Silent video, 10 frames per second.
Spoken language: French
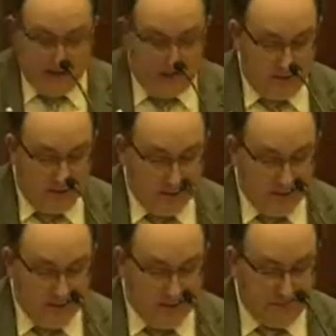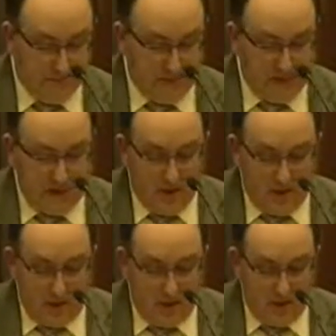Alors, allons-y.
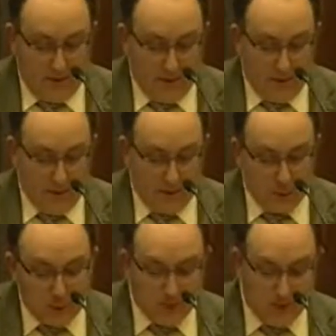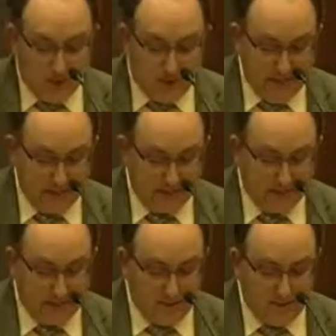ceux qui me
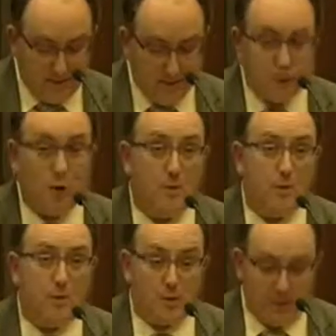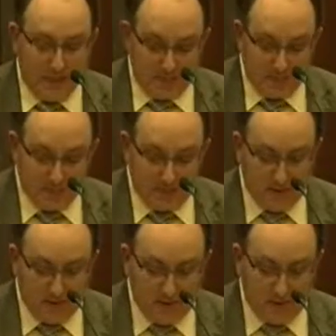connaissent ne seront pas surpris
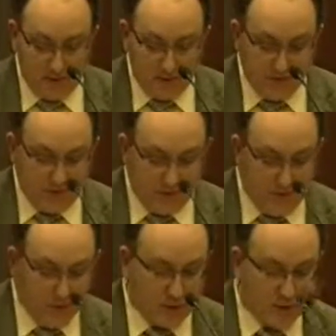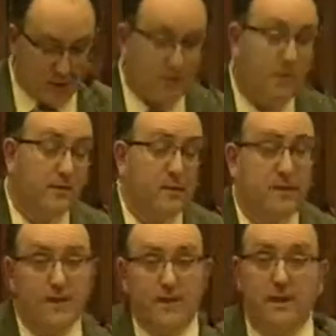euh, si je vous informe que j'entends
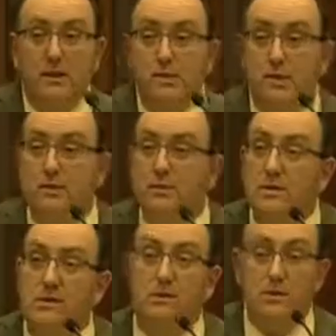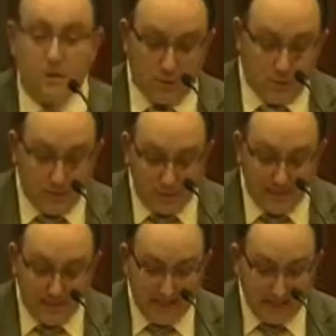profiter des quelques minutes qui me sont
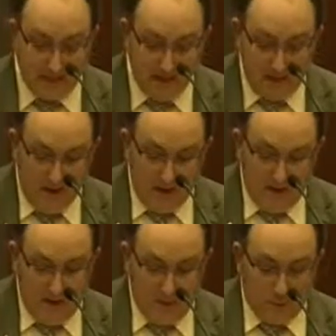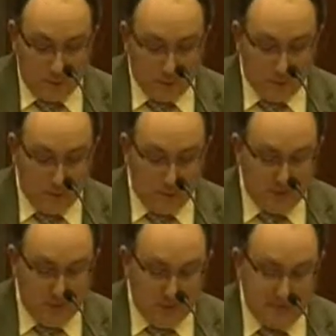consacrées euh,
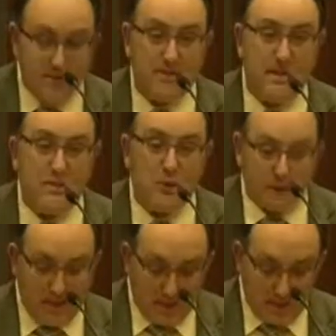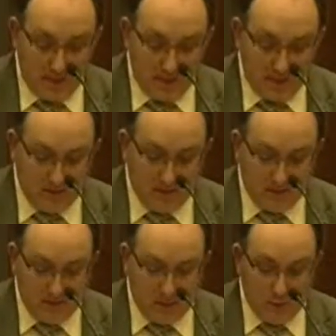aujourd'hui pour insister sur l'importance
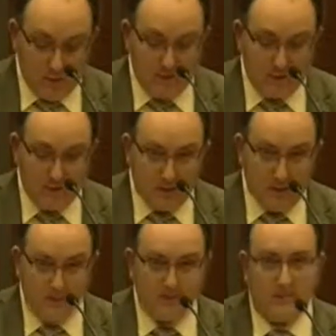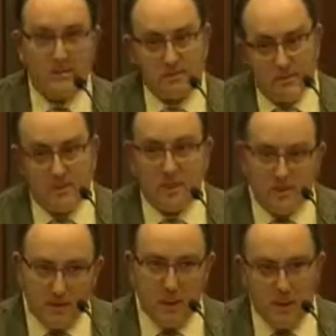de la coopération, et eh
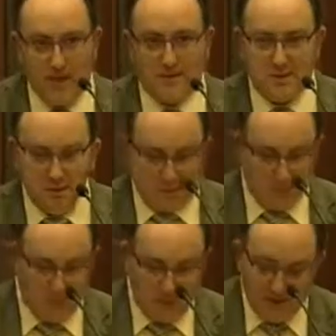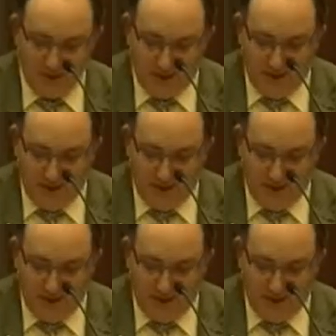oui, coopération encore une fois,